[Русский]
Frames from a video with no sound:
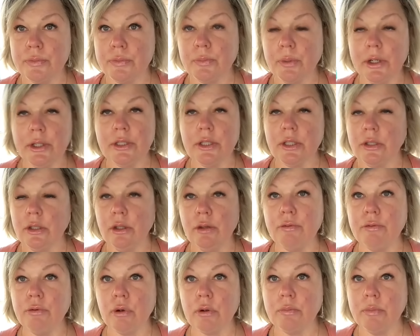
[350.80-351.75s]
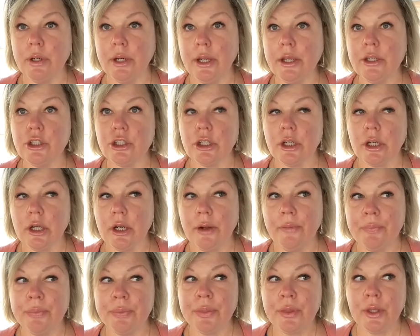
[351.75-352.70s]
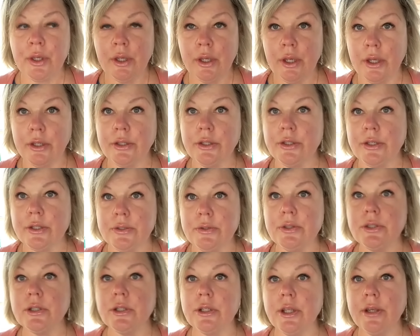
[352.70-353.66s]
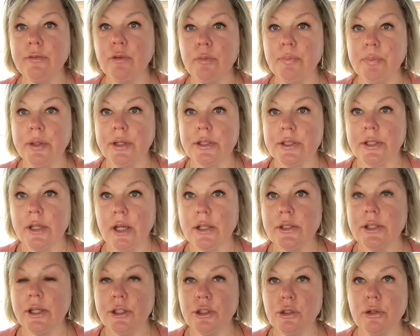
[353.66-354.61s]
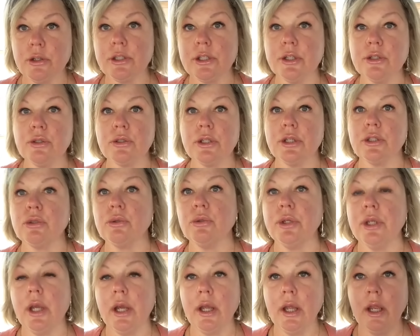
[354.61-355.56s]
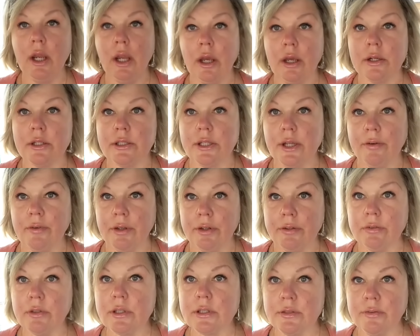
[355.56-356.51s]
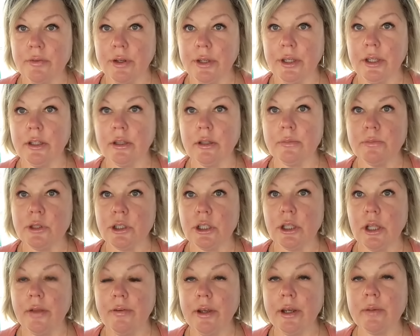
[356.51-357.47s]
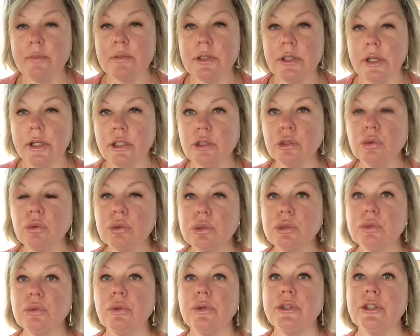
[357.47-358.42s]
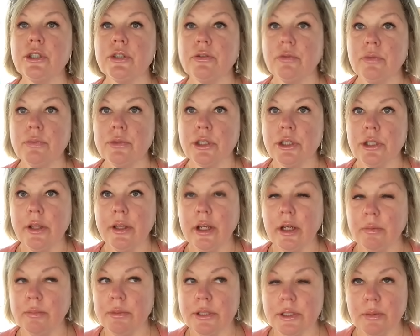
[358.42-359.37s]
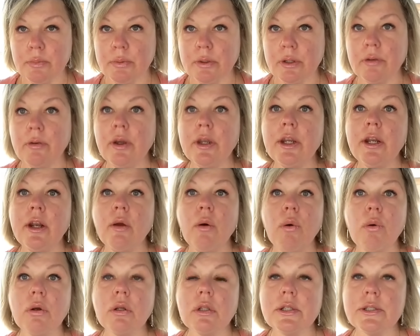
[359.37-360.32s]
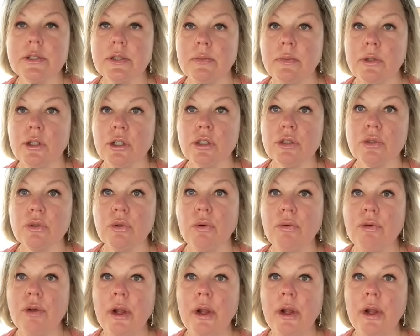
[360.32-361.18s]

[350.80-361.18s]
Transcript: Смотрите, это не форма речи, это действительно его пересказ. Я еще раз хочу сказать, что я разговаривала с военным человеком, стрессоустойчивым человеком. Мы с ним проговорили около 7 часов.